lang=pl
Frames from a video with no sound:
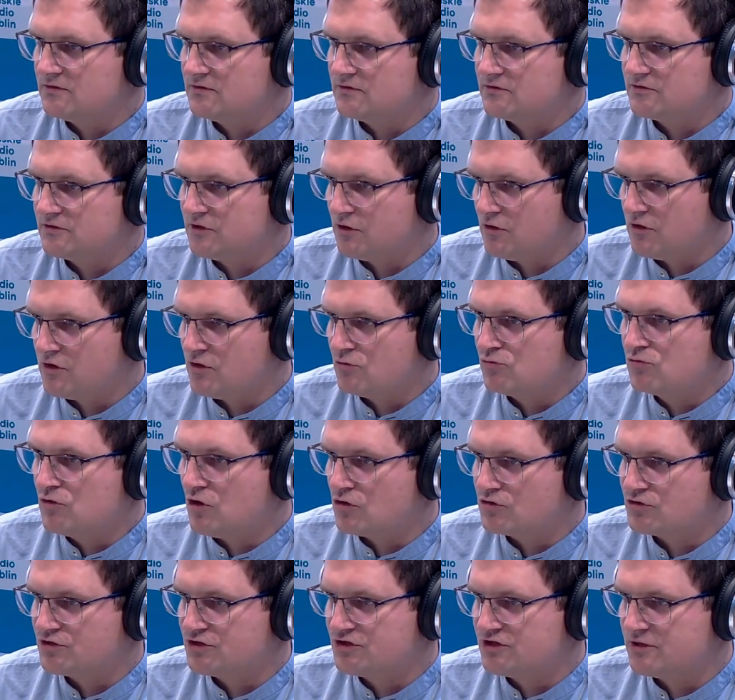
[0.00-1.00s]
y, trochę
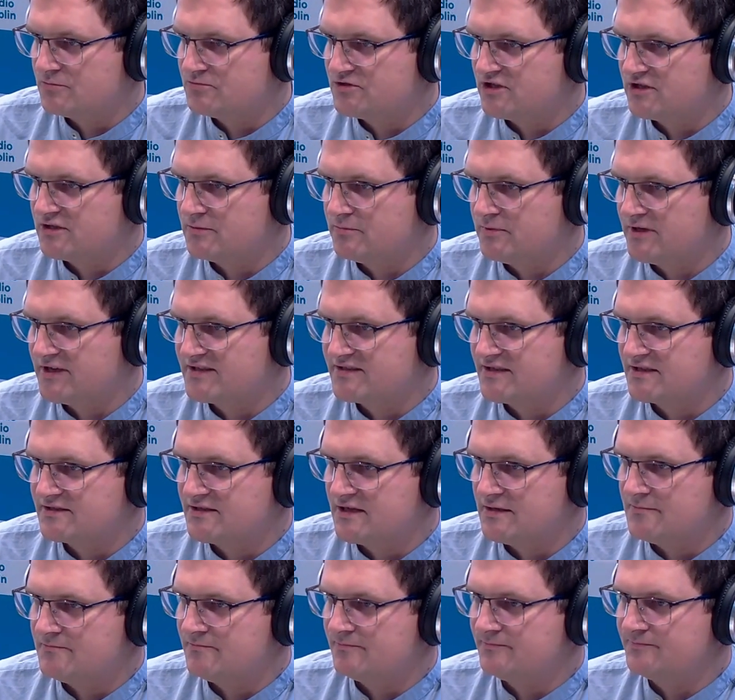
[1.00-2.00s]
ukorzyć się przed
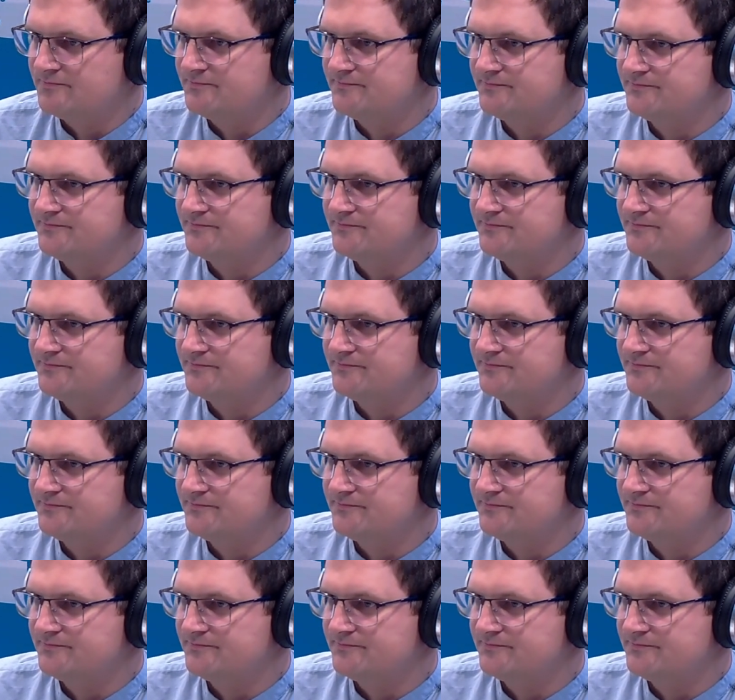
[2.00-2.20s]
prezesem?